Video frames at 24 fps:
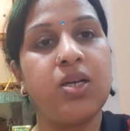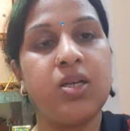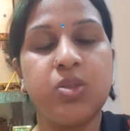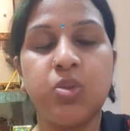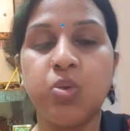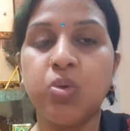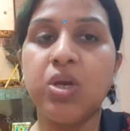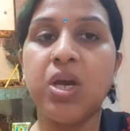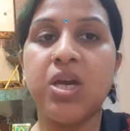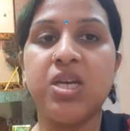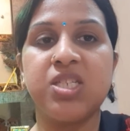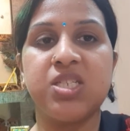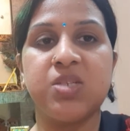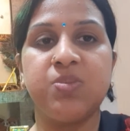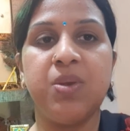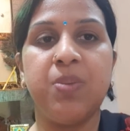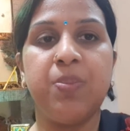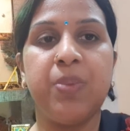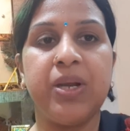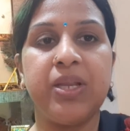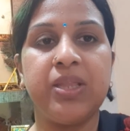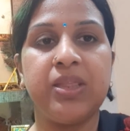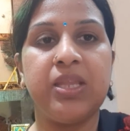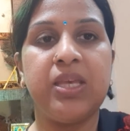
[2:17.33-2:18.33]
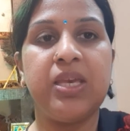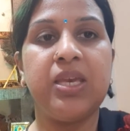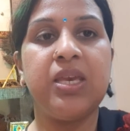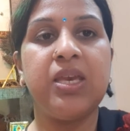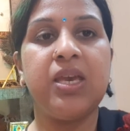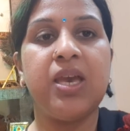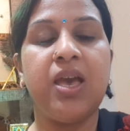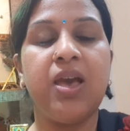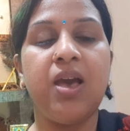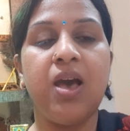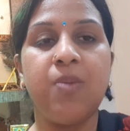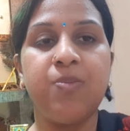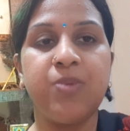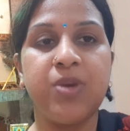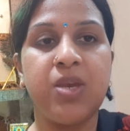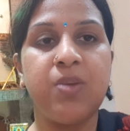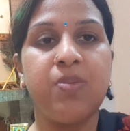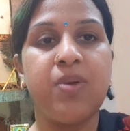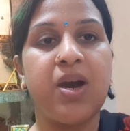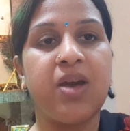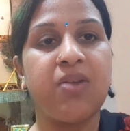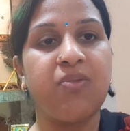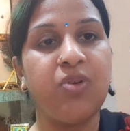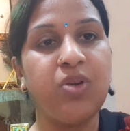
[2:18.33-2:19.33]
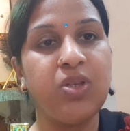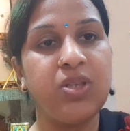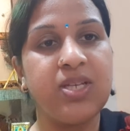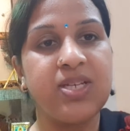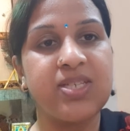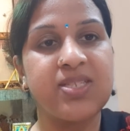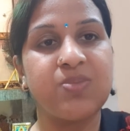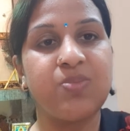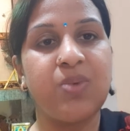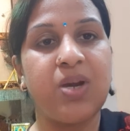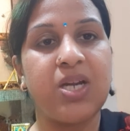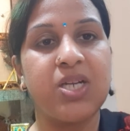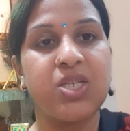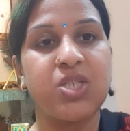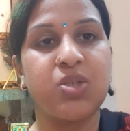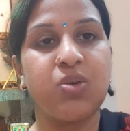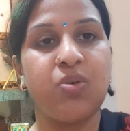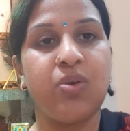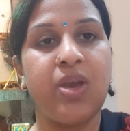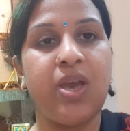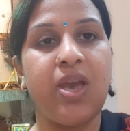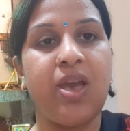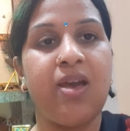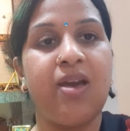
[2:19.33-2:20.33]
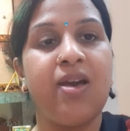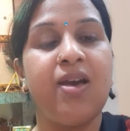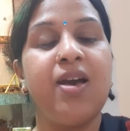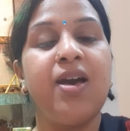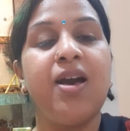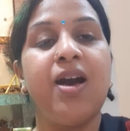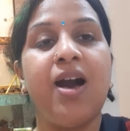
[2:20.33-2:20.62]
दुर्गा अष्टमी पड़ती ही है अब की बार वो दस मार्च को है